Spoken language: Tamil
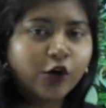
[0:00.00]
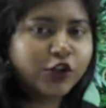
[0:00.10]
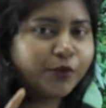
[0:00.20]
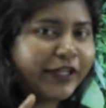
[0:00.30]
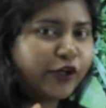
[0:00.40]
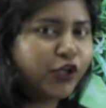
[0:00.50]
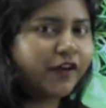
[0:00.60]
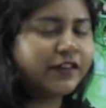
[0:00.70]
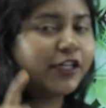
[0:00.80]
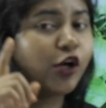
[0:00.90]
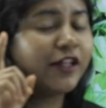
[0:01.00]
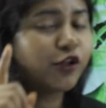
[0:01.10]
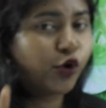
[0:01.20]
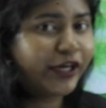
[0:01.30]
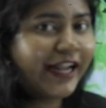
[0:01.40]
கொத்தமல்லி கூட வந்துட்டு
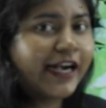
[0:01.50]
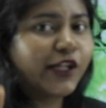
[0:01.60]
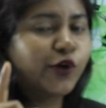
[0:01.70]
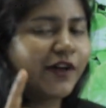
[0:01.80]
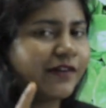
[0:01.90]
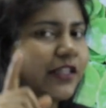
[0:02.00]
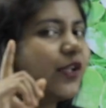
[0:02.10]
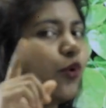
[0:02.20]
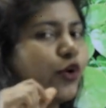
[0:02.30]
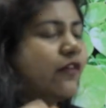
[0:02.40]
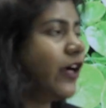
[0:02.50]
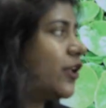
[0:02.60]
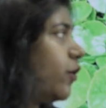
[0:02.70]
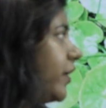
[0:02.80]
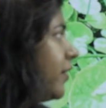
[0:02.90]
அதாவது கொரியாண்டர் கூட வந்துட்டு ஒன்று
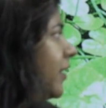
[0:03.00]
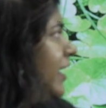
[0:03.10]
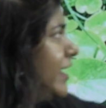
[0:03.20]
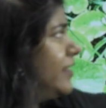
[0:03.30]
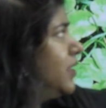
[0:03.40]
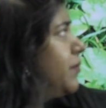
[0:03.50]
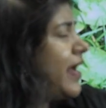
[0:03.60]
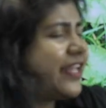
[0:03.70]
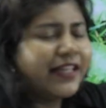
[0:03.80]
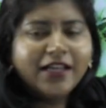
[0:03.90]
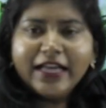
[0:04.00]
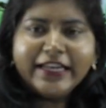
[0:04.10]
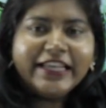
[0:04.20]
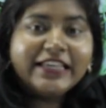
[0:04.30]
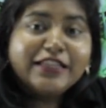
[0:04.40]
வளரும்னு இந்த மாதிரி
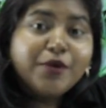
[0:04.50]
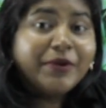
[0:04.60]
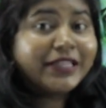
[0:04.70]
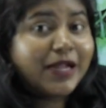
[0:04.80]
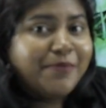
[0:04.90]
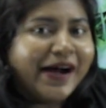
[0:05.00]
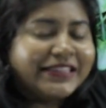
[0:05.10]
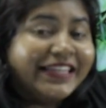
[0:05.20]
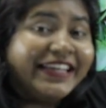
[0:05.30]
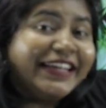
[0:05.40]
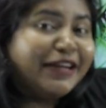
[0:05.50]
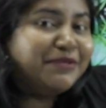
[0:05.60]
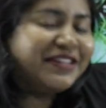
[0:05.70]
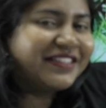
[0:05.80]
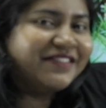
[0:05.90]
நீங்கள் எத்தனை பேர் இதெல்லாம் பார்த்துருக்கீங்க
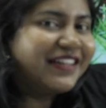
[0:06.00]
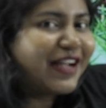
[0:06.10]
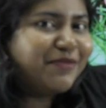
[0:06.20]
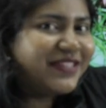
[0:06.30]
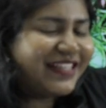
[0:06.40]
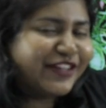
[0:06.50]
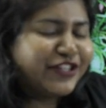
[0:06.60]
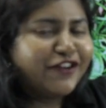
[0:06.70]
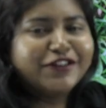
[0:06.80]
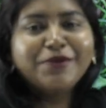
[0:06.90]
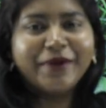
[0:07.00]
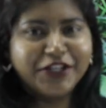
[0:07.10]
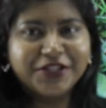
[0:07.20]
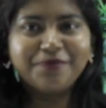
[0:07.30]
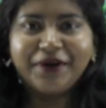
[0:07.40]
அப்படின்றத வந்து கமெண்ட் செக்ஷனில் வந்துட்டு மென்ஷன்